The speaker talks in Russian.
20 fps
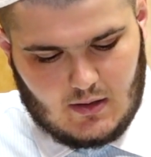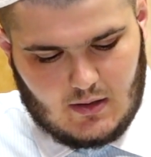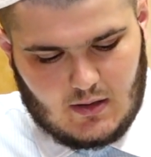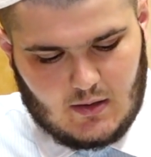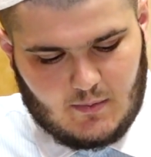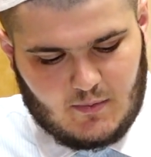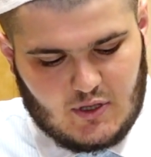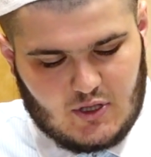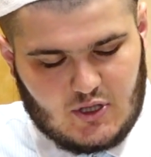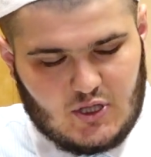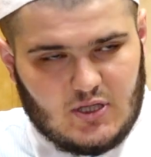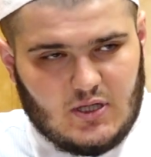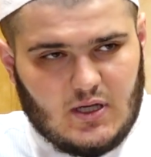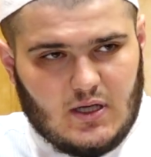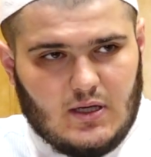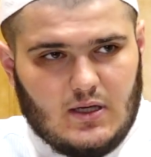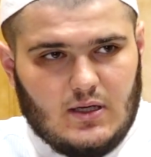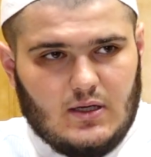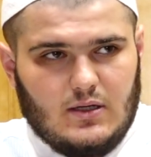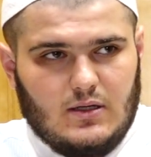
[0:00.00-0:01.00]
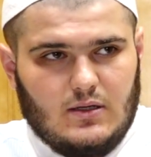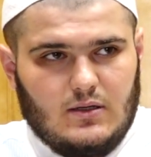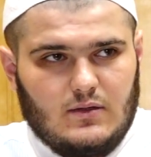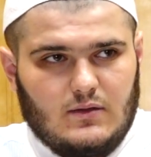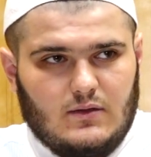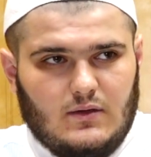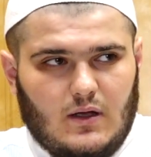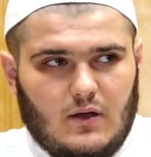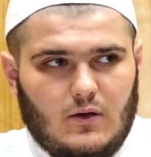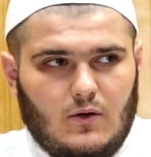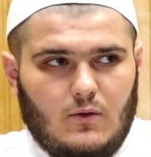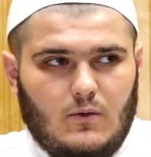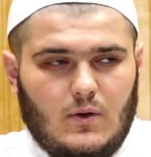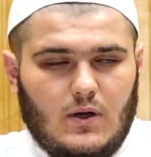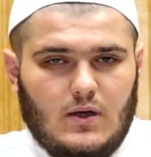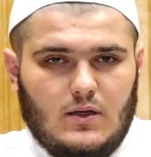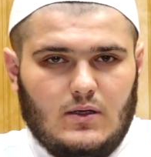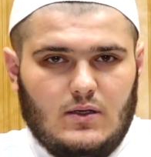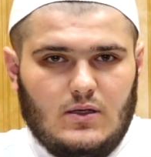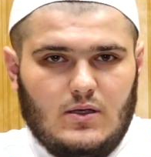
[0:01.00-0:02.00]
И причиной
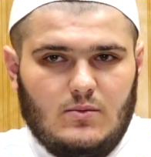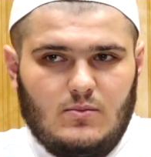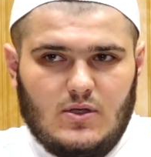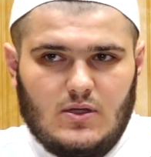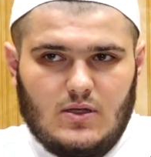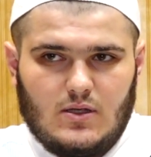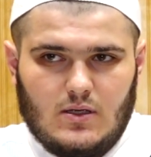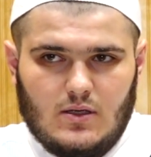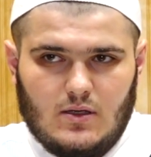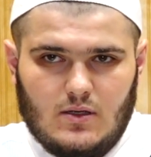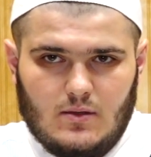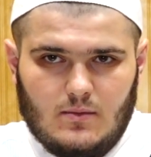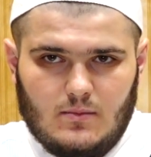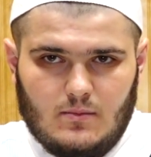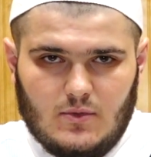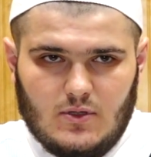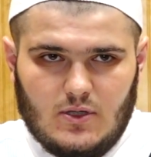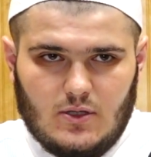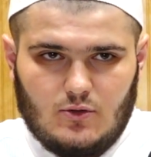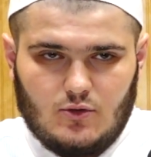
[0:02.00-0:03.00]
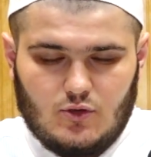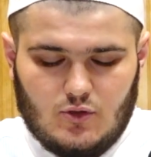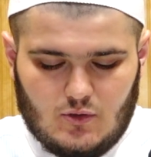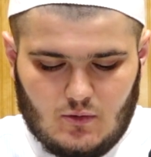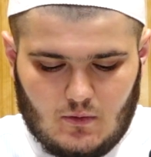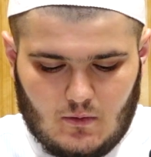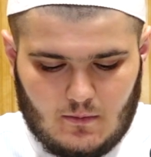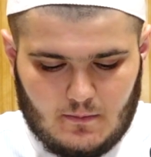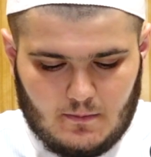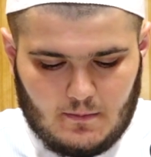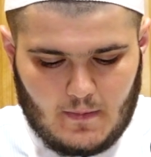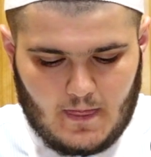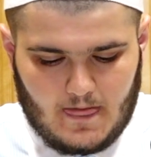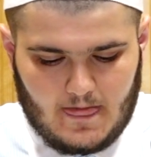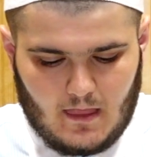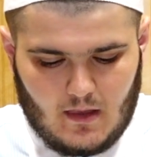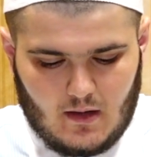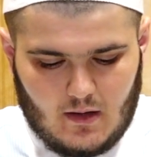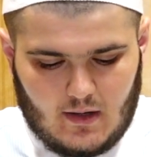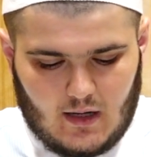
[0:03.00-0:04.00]
такого имени было то, что,
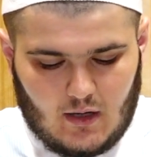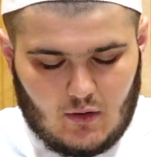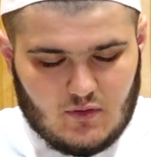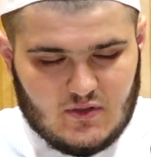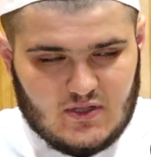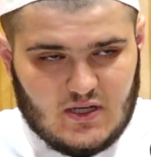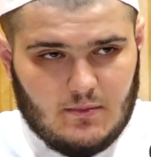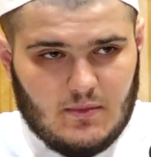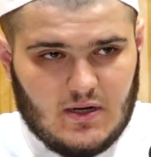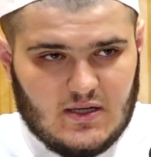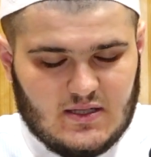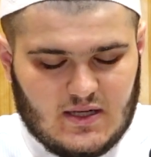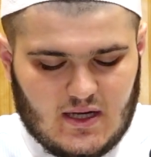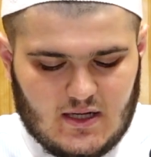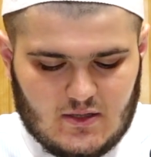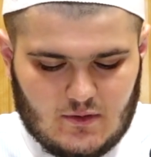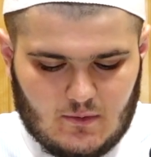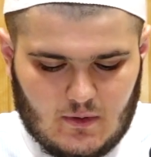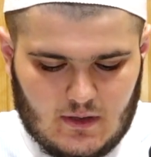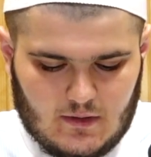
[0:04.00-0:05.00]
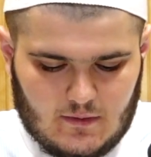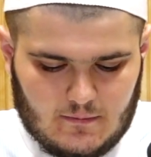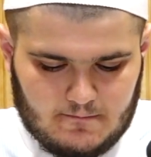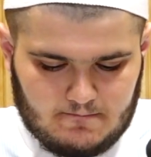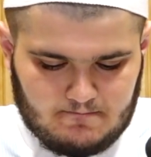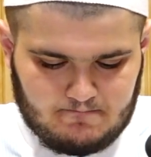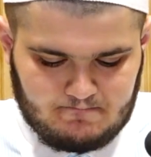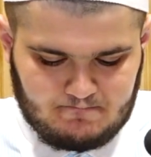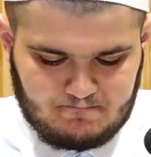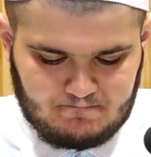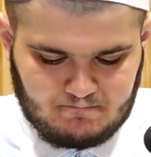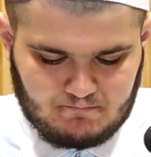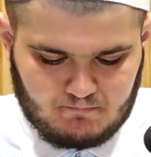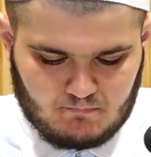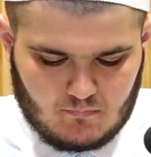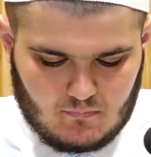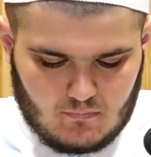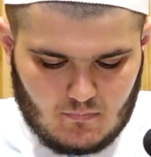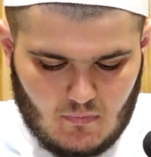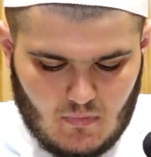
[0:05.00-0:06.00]
как он сам рассказывает,
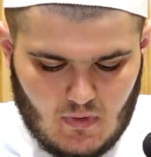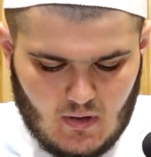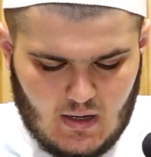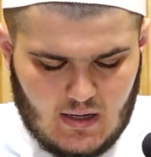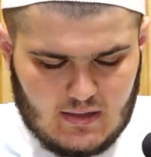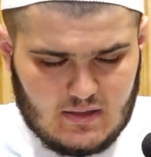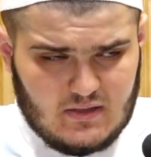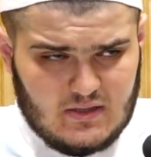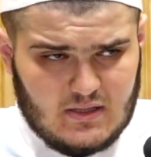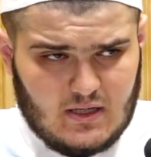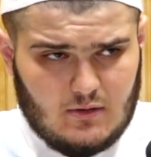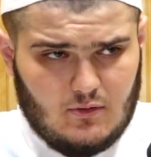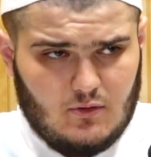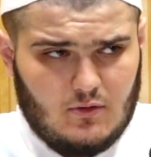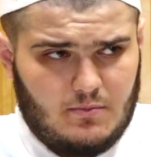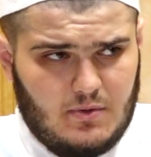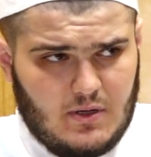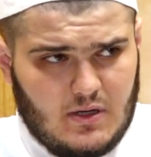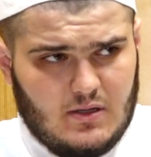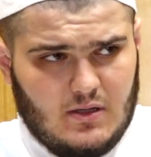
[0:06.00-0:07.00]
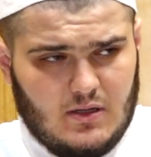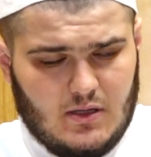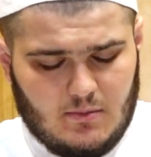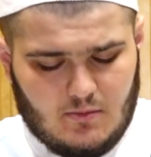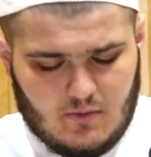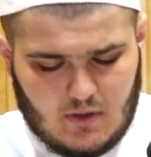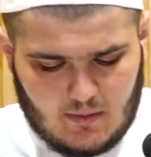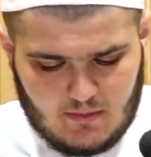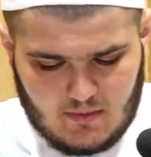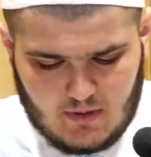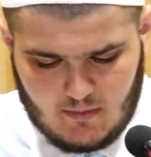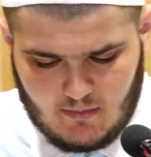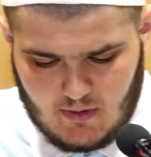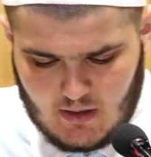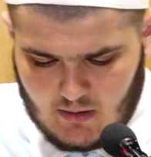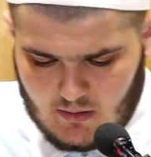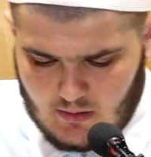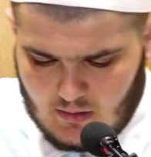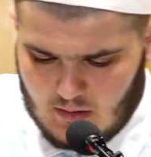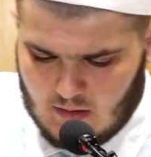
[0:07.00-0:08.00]
хадисы, которые передал Ибн
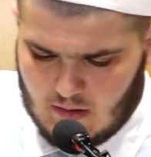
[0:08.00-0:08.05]
Абдильбар,